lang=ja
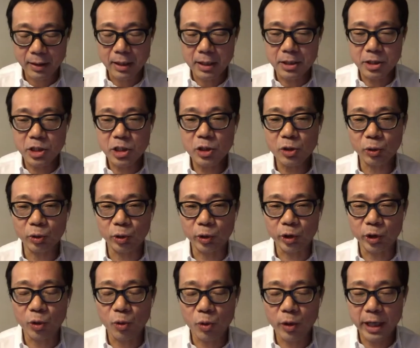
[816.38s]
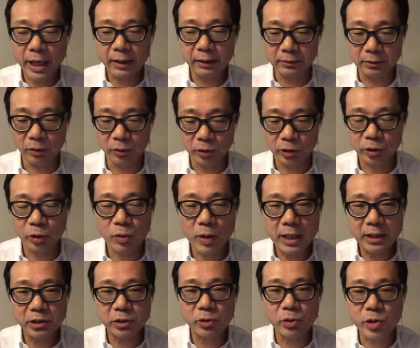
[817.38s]
自己の表現、創
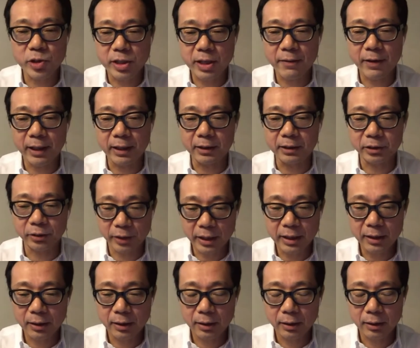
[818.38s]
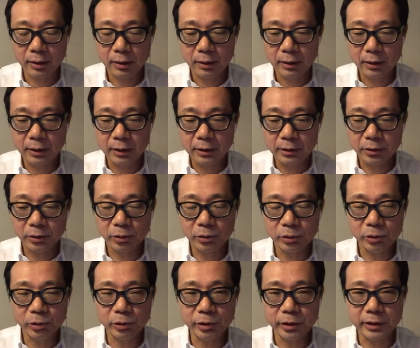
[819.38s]
発をしたわけですよね。その
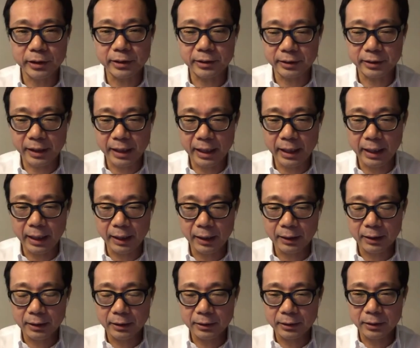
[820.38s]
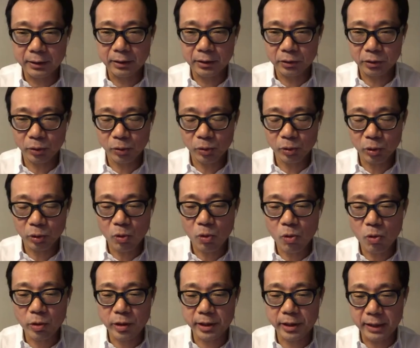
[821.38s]
当時ですね、相当
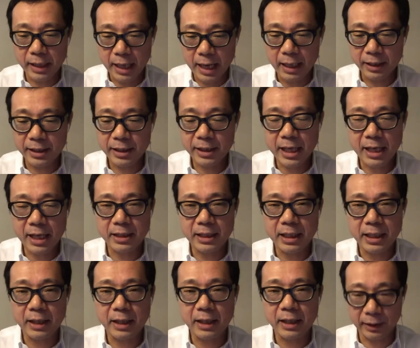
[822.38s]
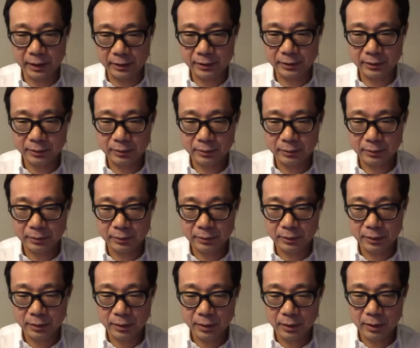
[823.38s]
大きな批判にあったわけです。
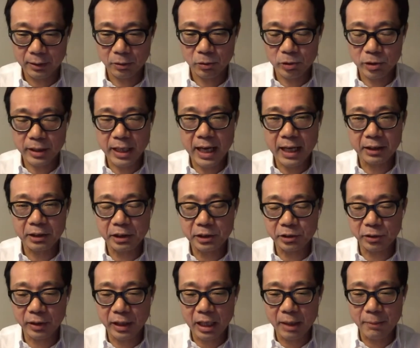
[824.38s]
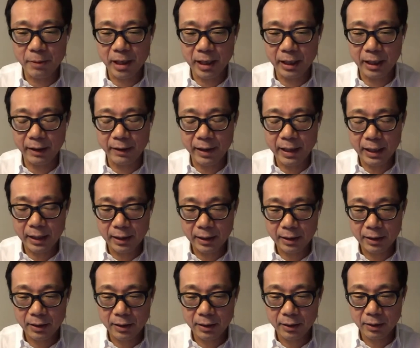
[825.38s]
当時のアーティスト仲間からが、
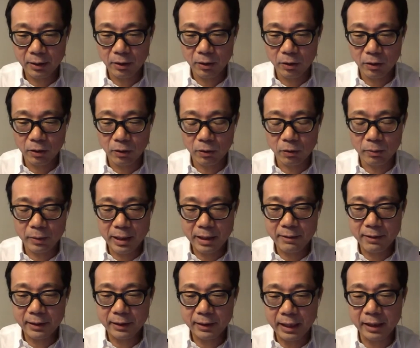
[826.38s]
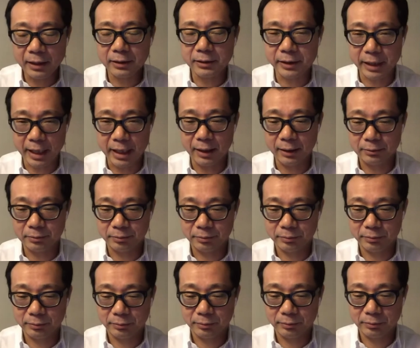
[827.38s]
お前はなんで
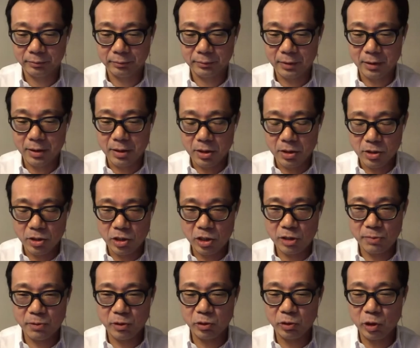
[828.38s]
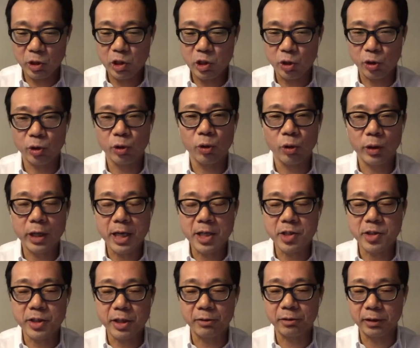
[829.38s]
自分の意思を表現
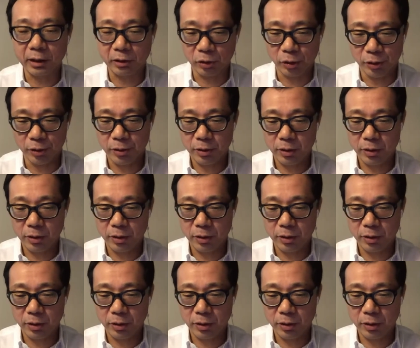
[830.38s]
してるんだと。